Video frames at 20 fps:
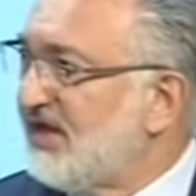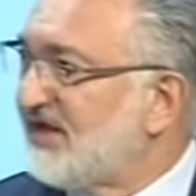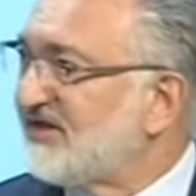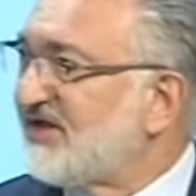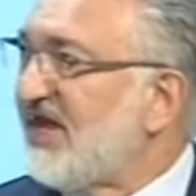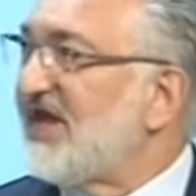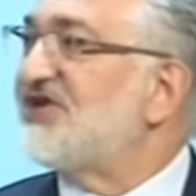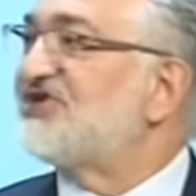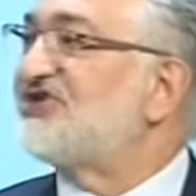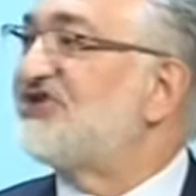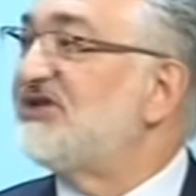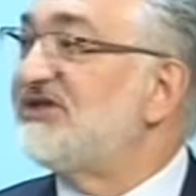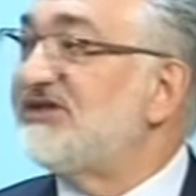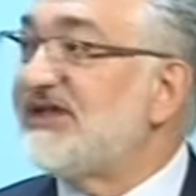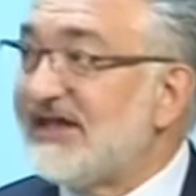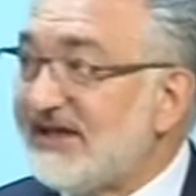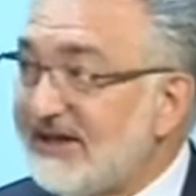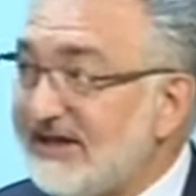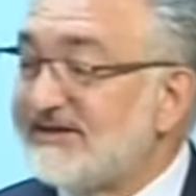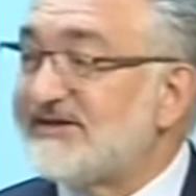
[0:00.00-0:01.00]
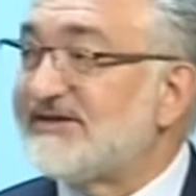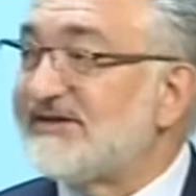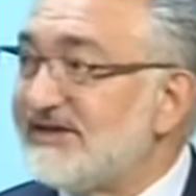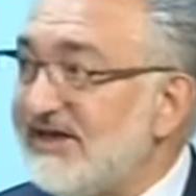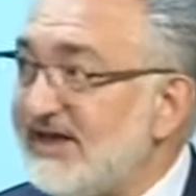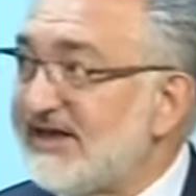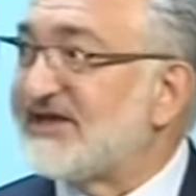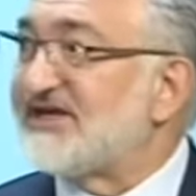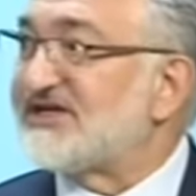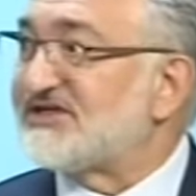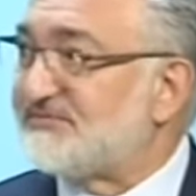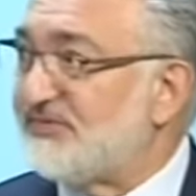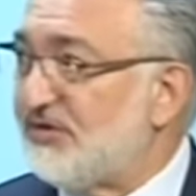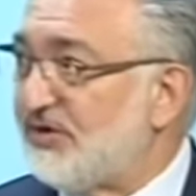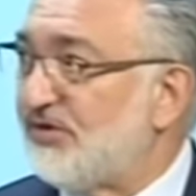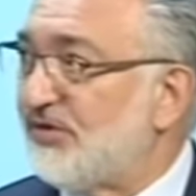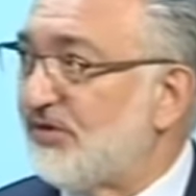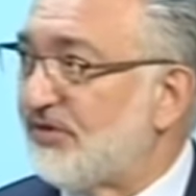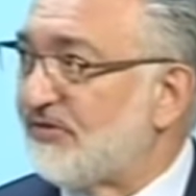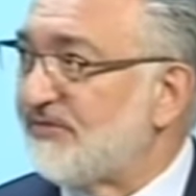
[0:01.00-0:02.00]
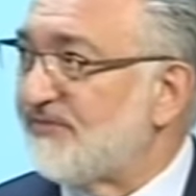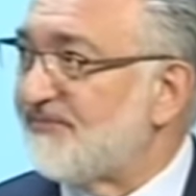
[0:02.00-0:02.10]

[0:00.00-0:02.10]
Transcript: Gençliğin nereye gittiğini herkes biliyor.